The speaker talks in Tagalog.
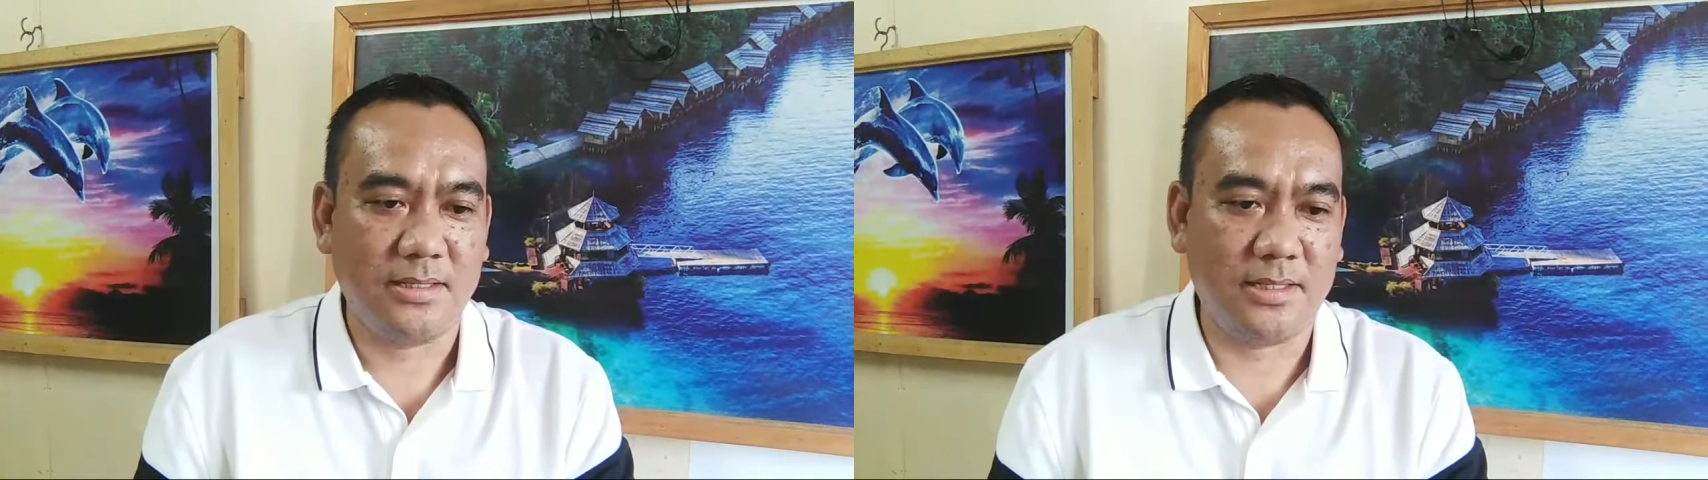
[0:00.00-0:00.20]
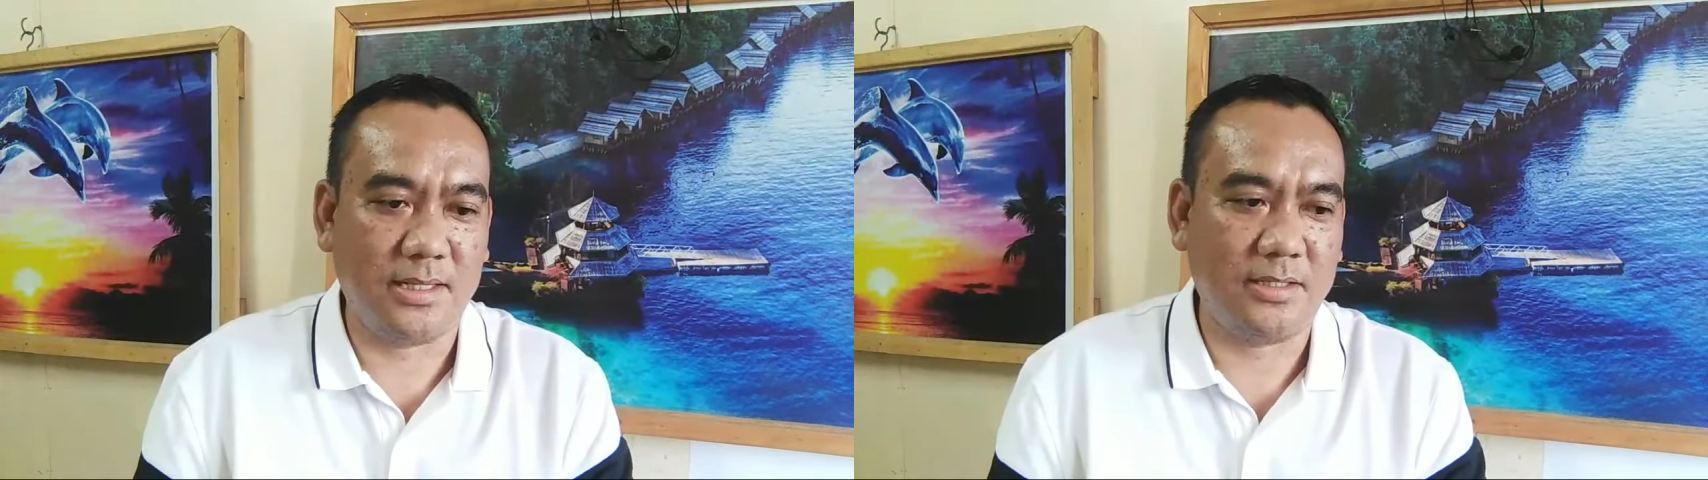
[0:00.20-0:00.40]

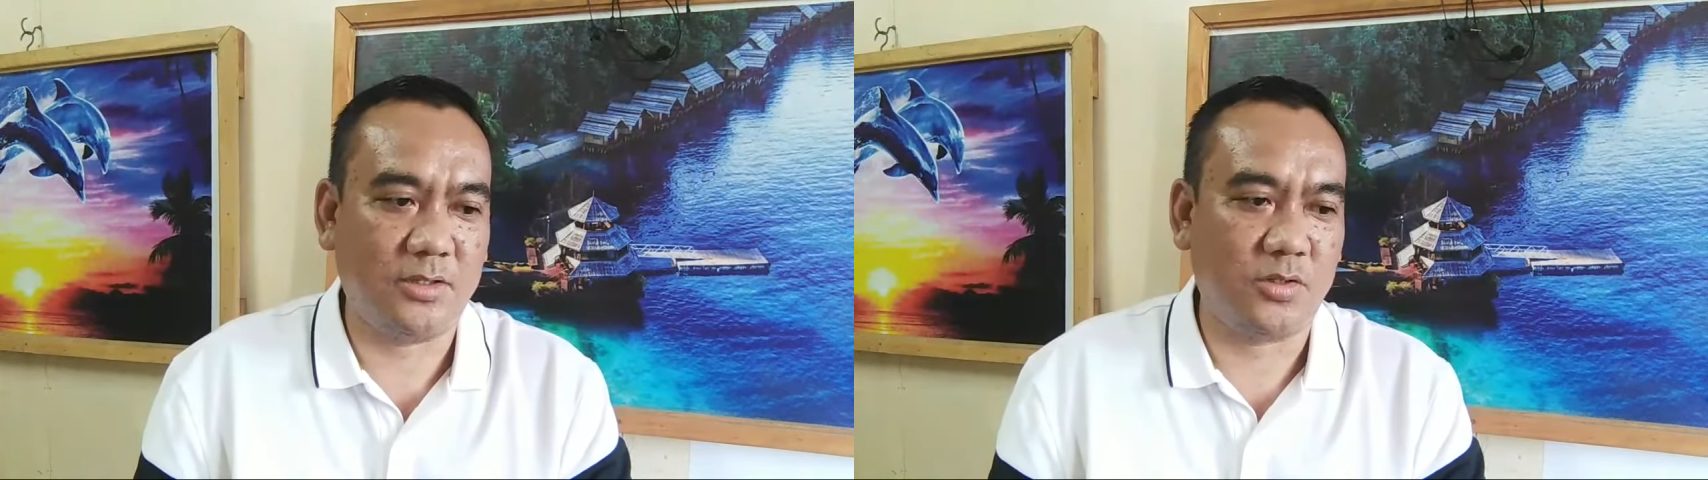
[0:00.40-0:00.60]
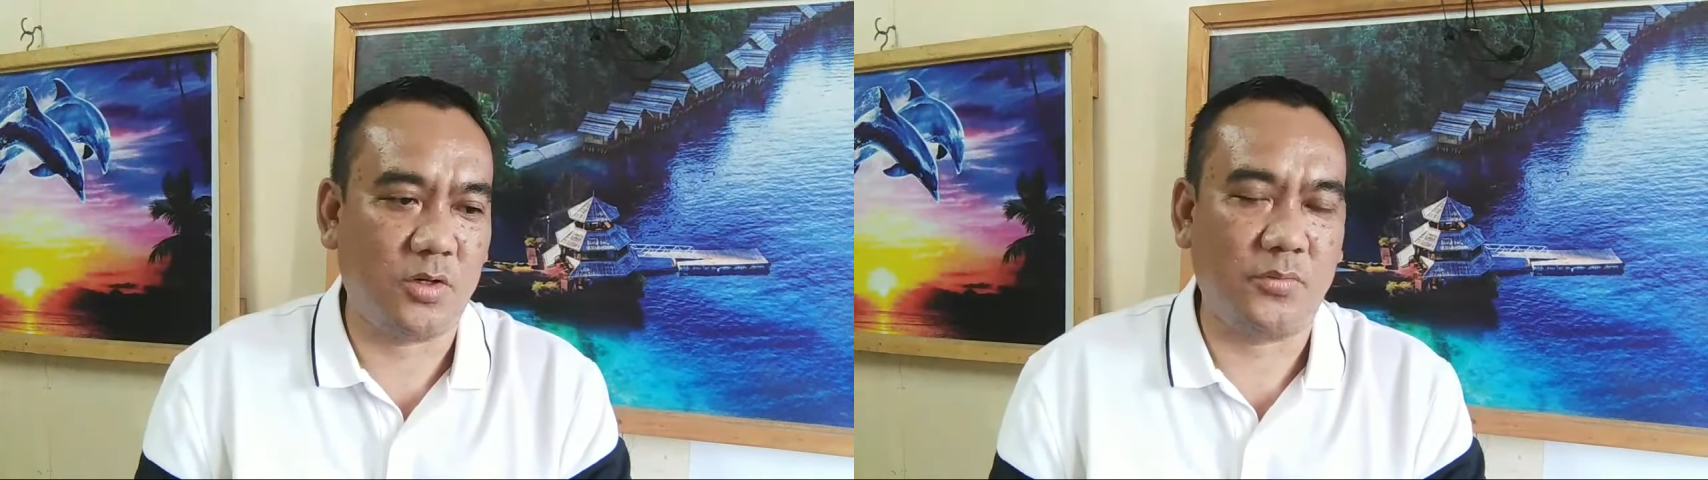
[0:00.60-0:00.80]

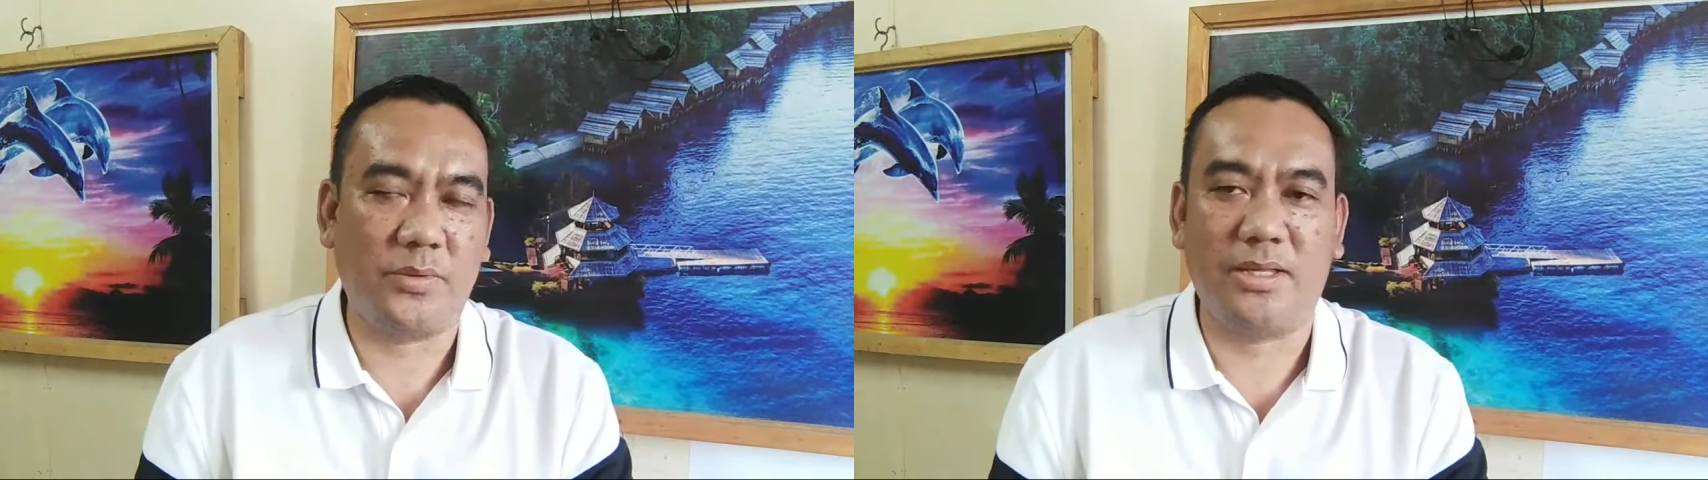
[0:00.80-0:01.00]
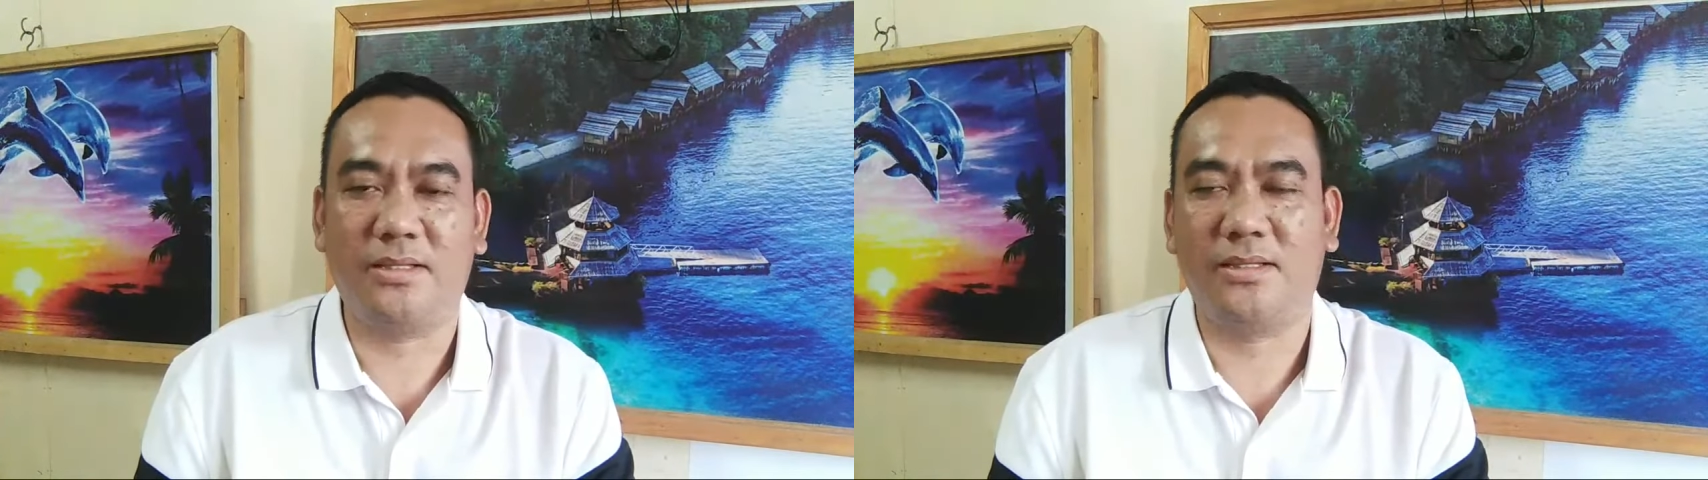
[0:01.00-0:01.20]
lead to
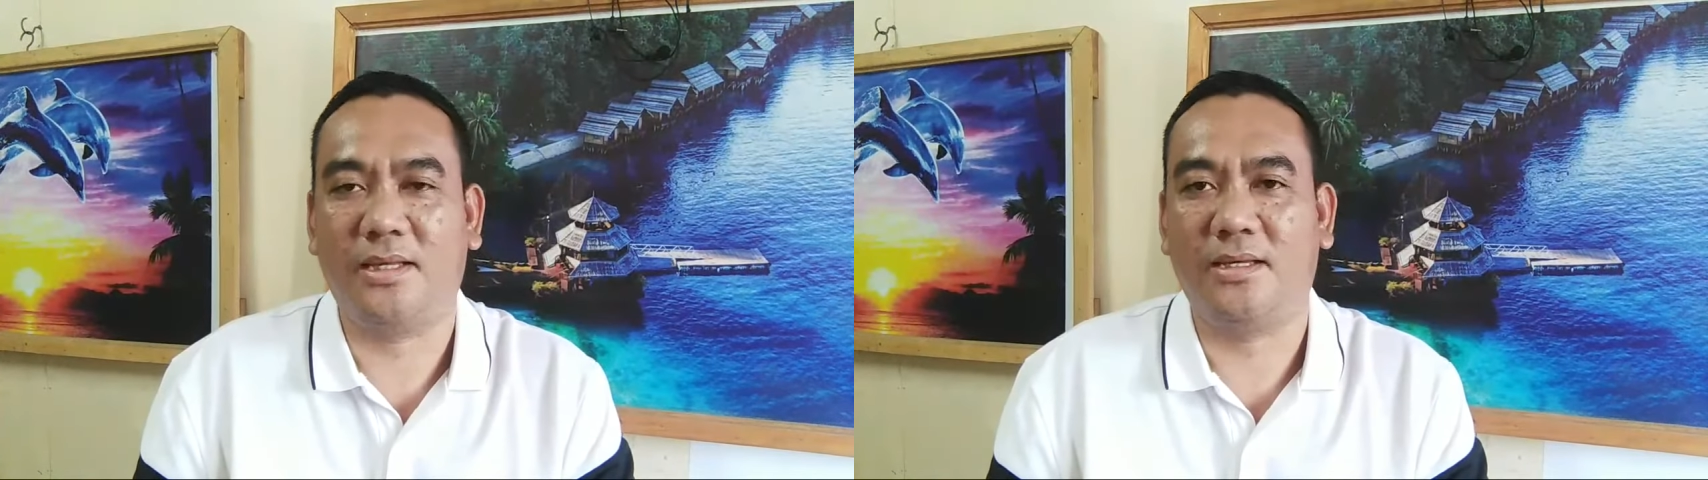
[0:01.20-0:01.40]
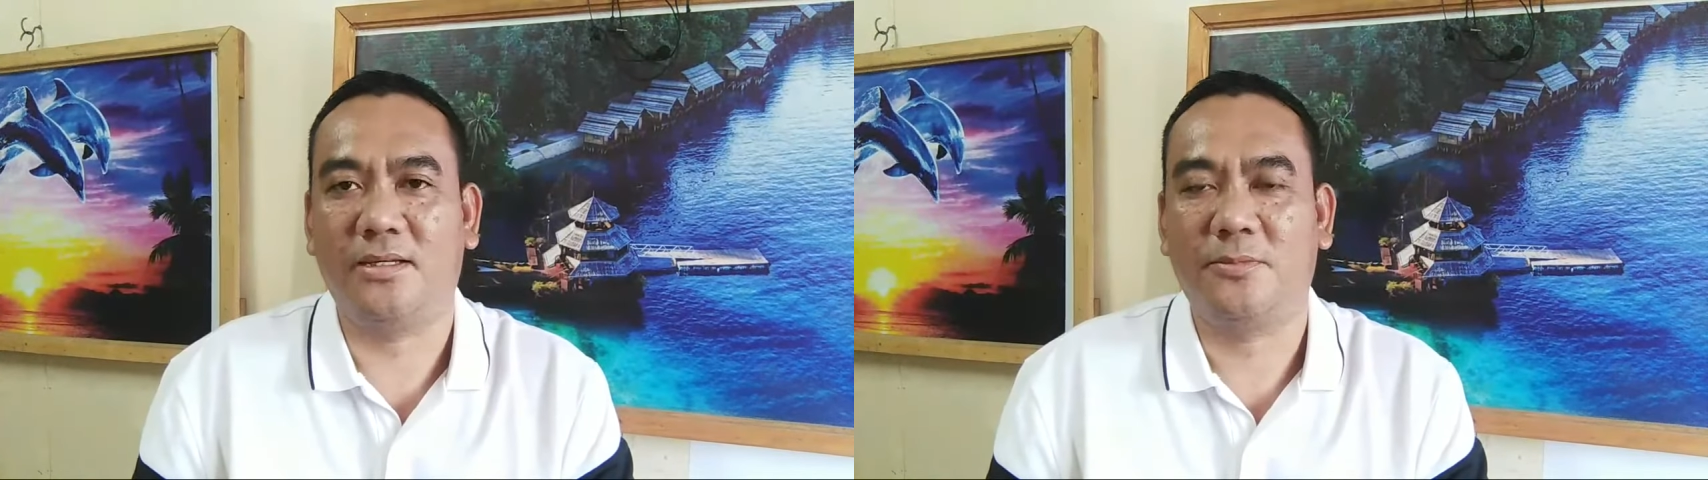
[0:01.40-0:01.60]

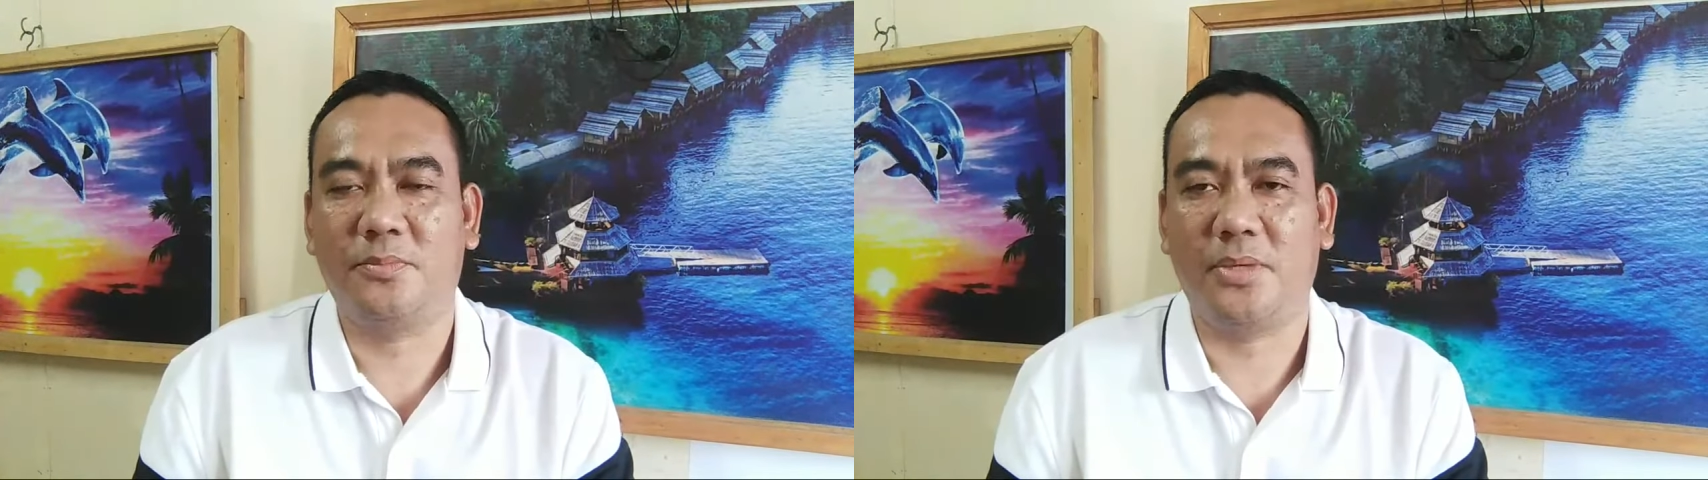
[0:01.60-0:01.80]
offending